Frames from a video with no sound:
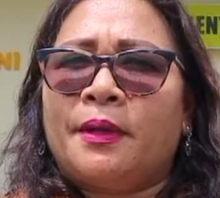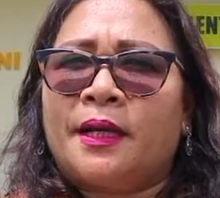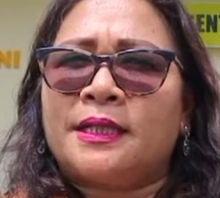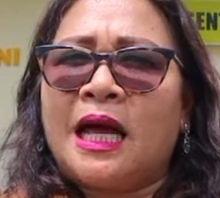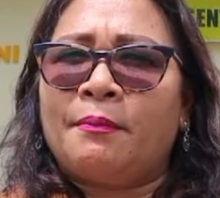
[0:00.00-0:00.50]

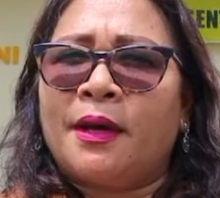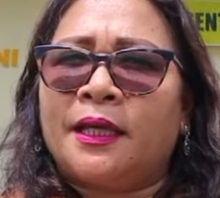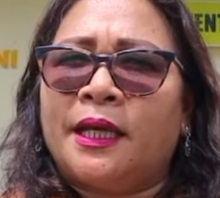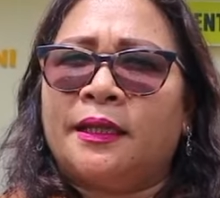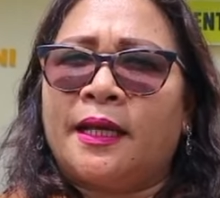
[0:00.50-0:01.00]
Bersama
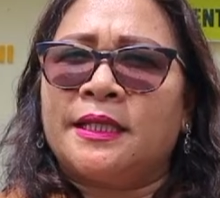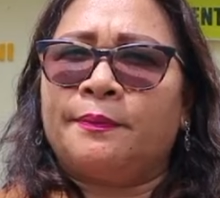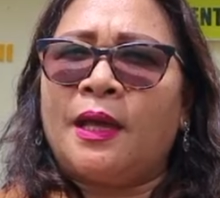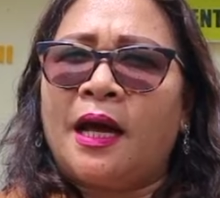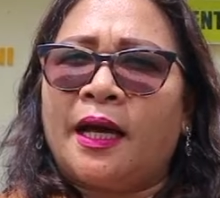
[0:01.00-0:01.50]
kita
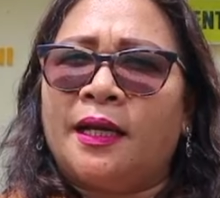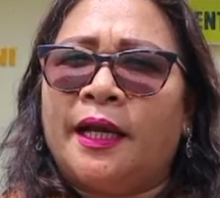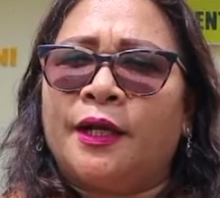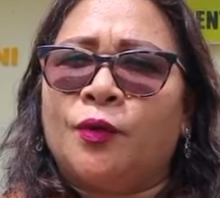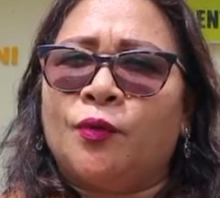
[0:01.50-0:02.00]

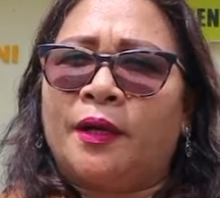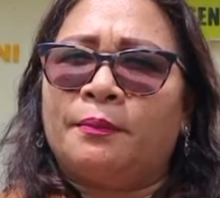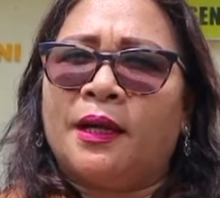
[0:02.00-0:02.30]
ciptakan lingkungan